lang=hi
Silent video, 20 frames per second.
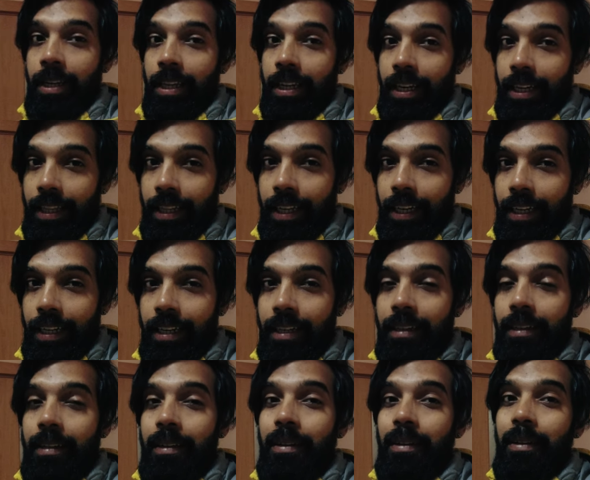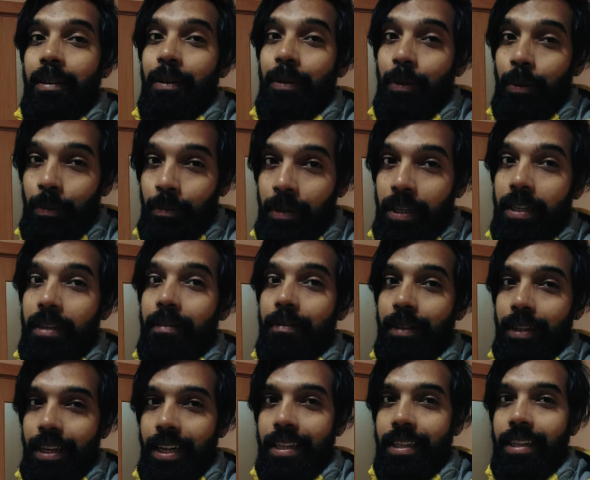मेरा घर देख ले घूम ले
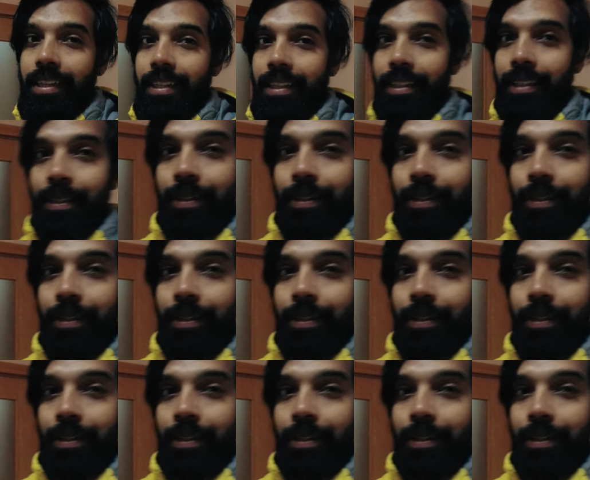फिर आ जाना